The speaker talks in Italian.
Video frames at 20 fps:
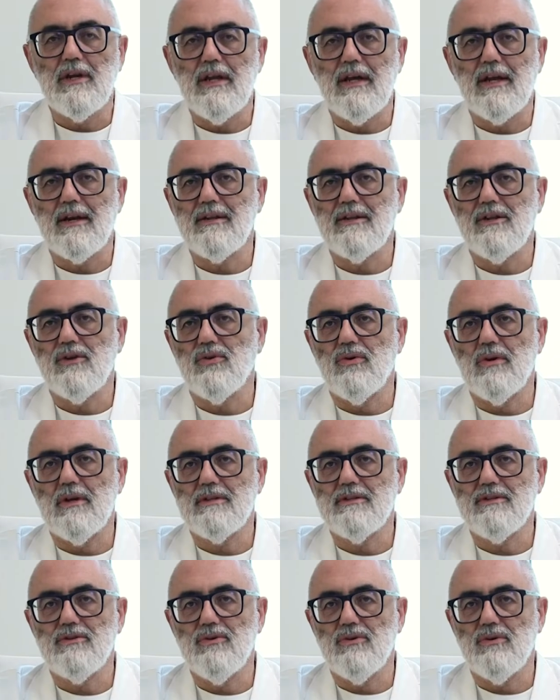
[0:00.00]
le
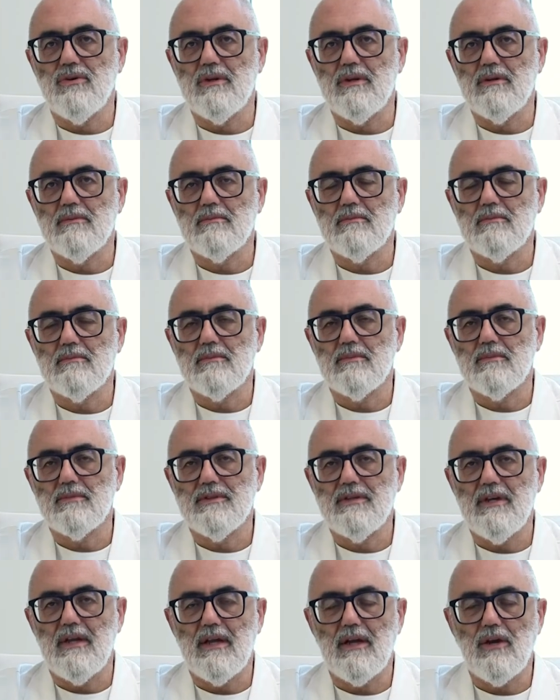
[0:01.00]
articolazioni,
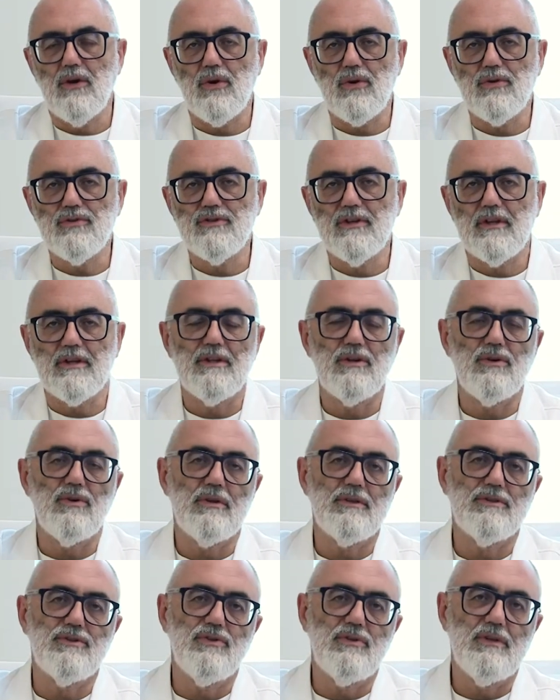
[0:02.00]
sia le grosse
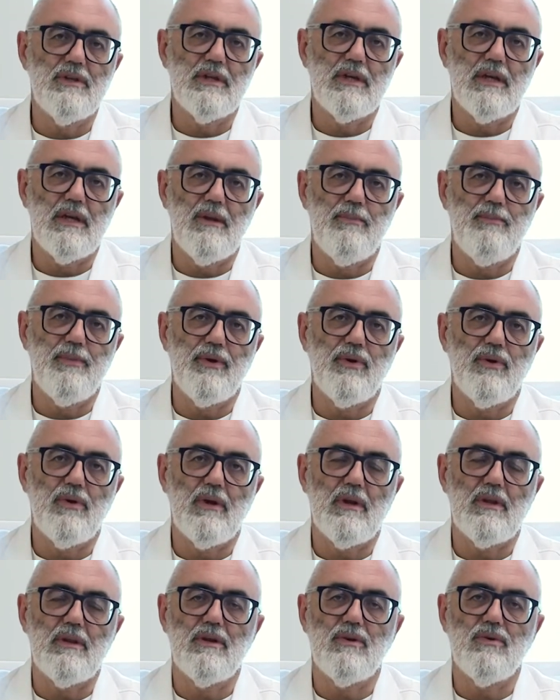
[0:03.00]
articolazioni che le piccole
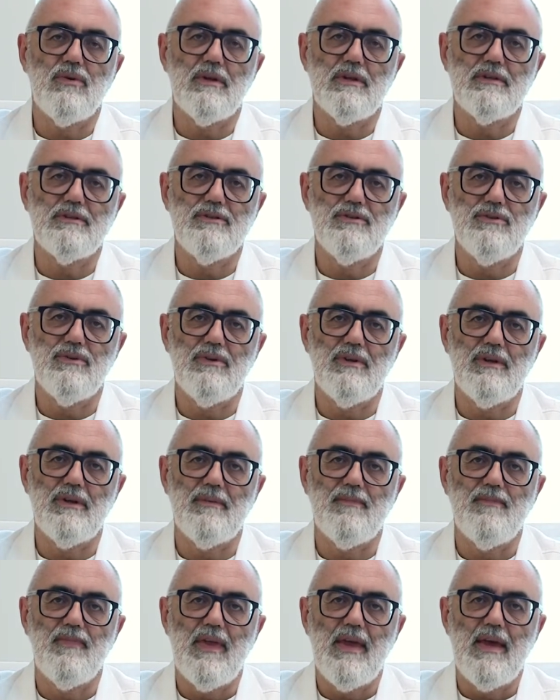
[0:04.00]
articolazioni.
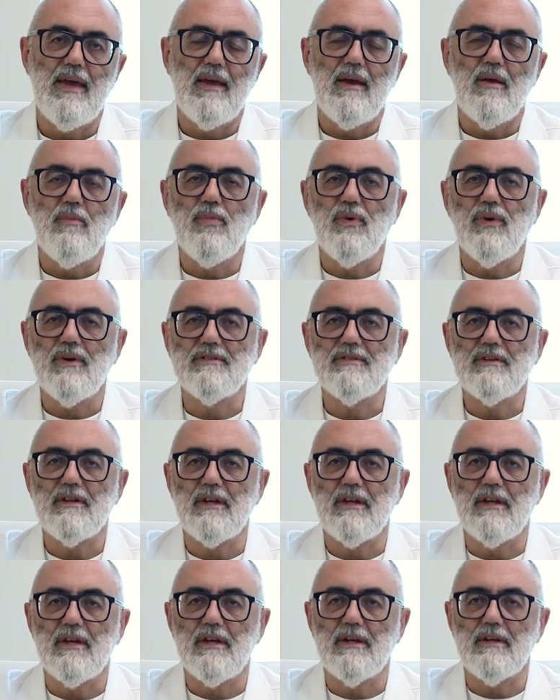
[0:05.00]
Può
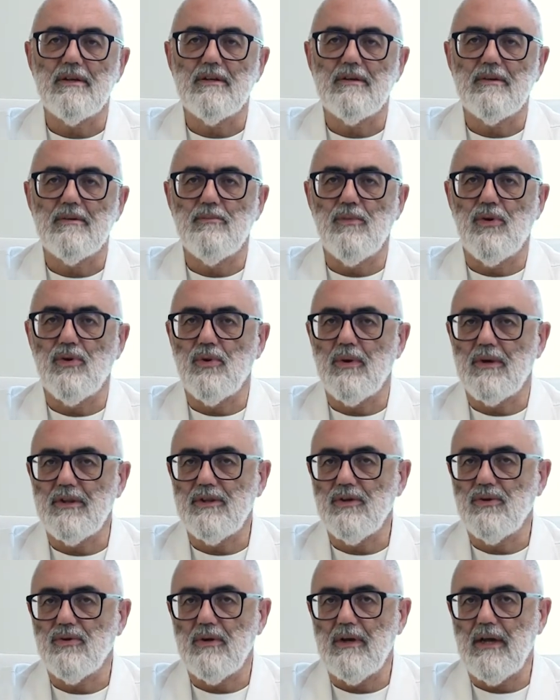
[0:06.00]
essere
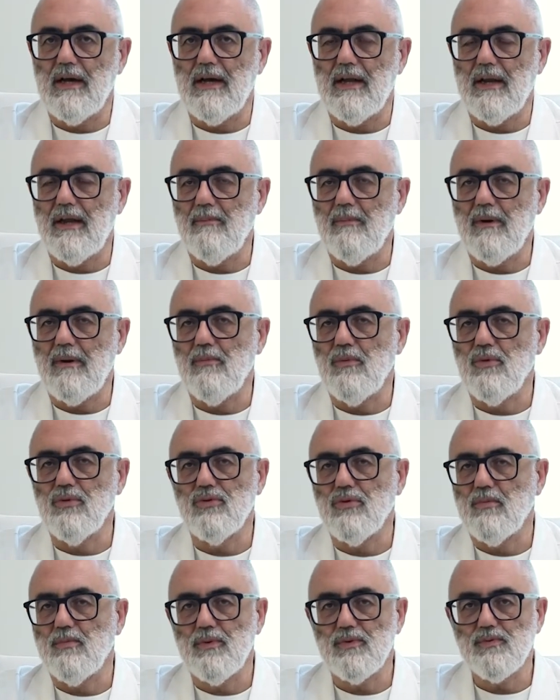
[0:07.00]
monoarticolare, ma
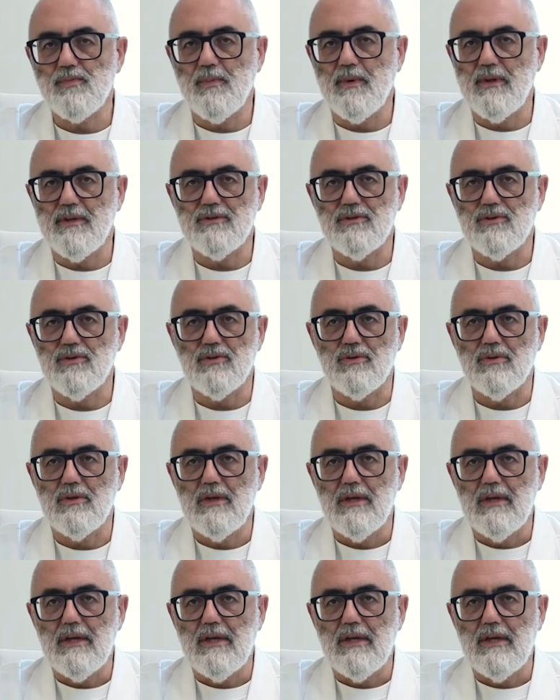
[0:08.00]
molto più spesso